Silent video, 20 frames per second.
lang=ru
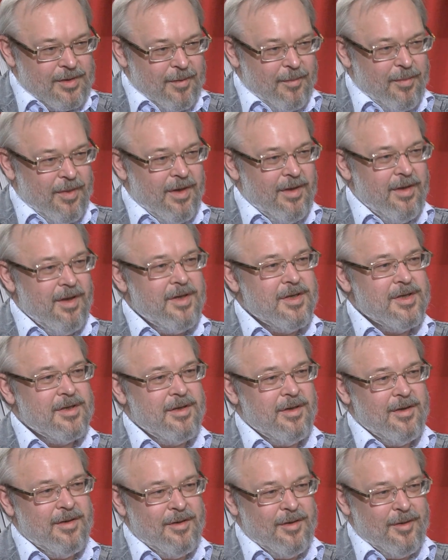
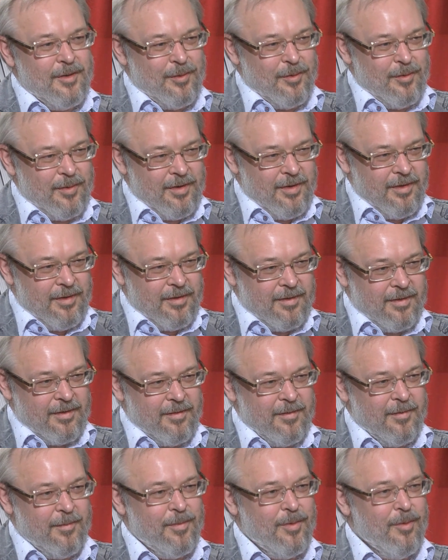политические идеологии,
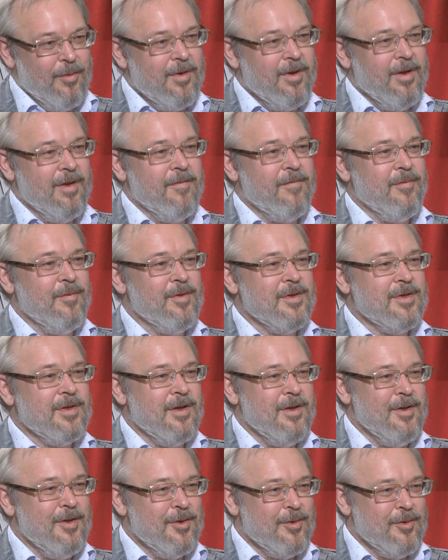плохо
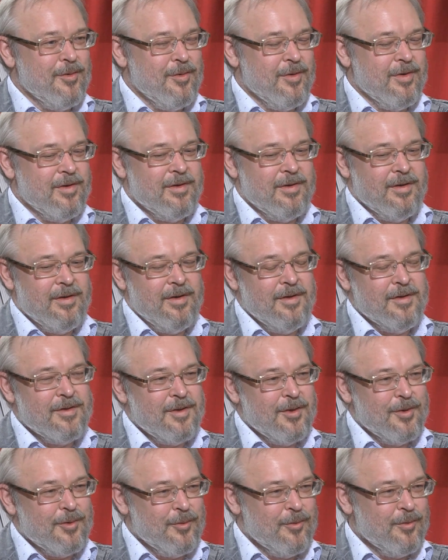функционируют
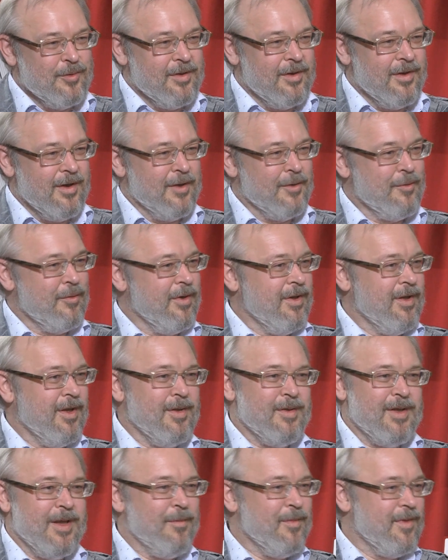институты, которые
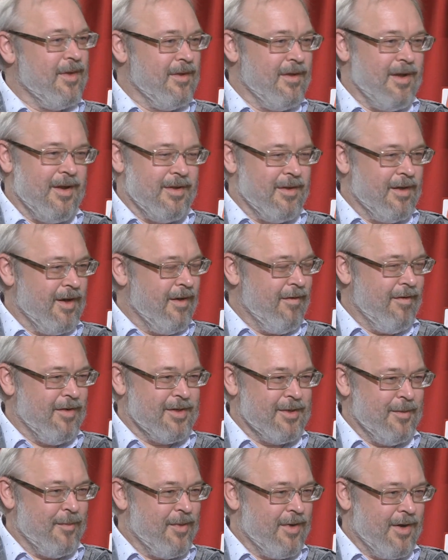нам там так
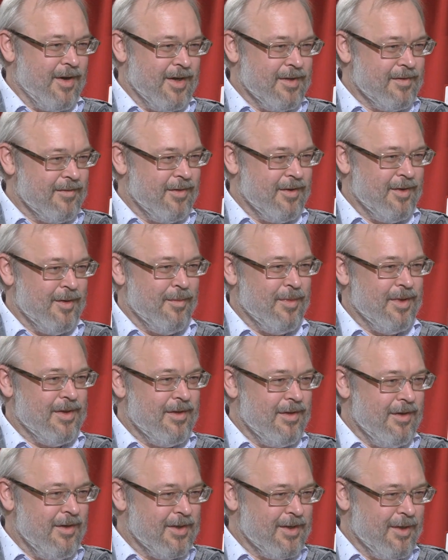нравятся по развитым
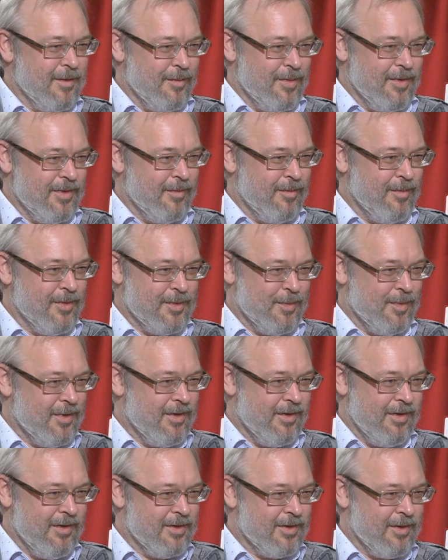модернистским,
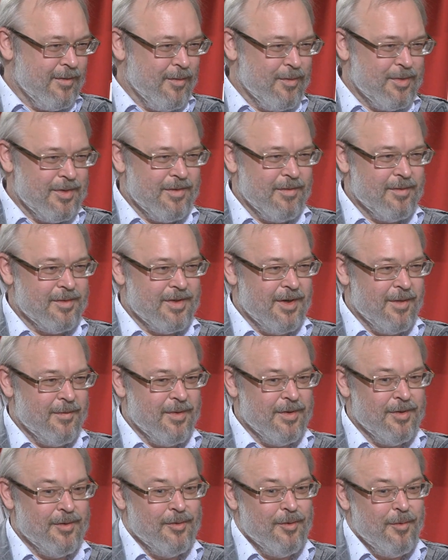постмодернистским обществам
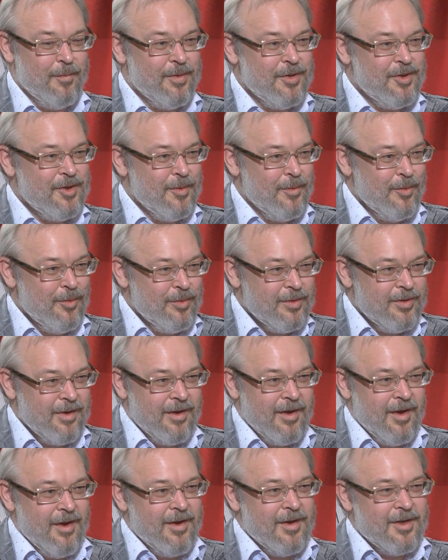Запада. Но
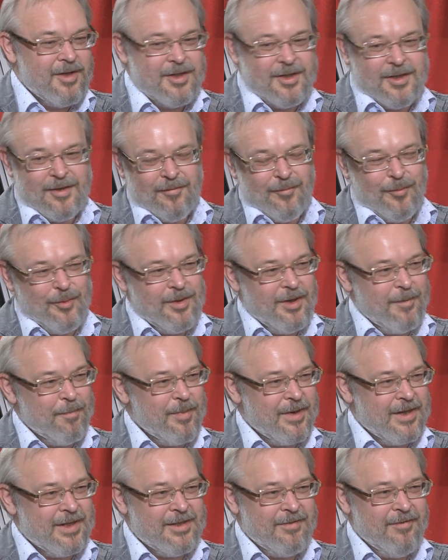почему-то живут и
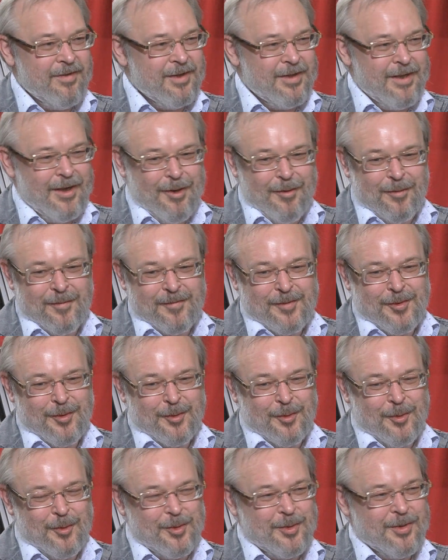процветают все
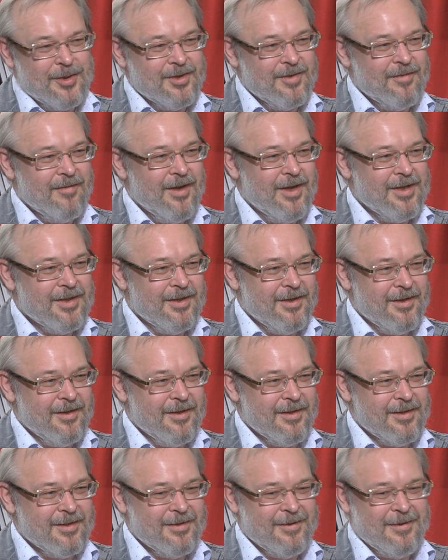то, что
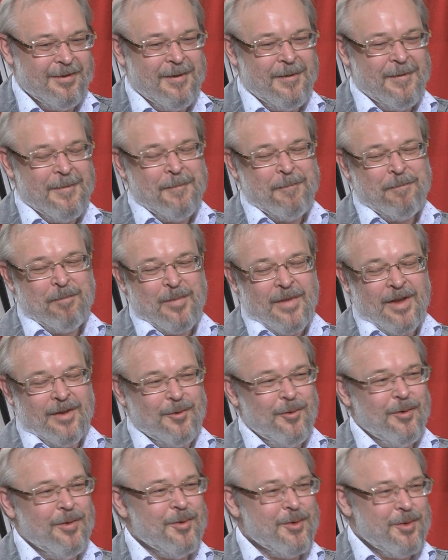связано с до
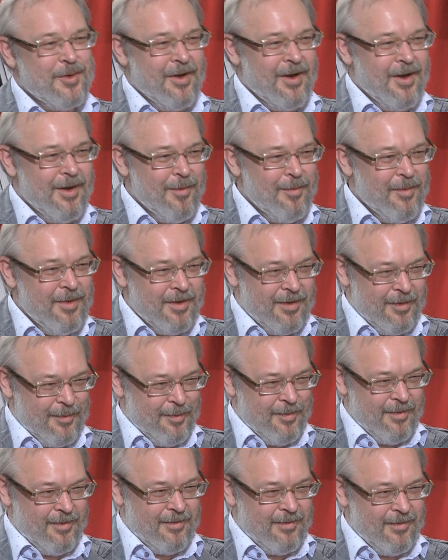доиндустриальным миром.
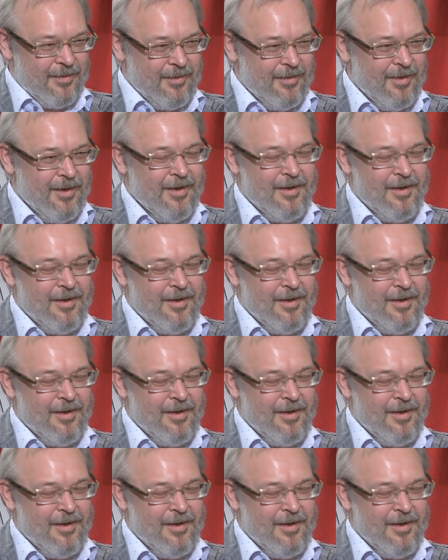Я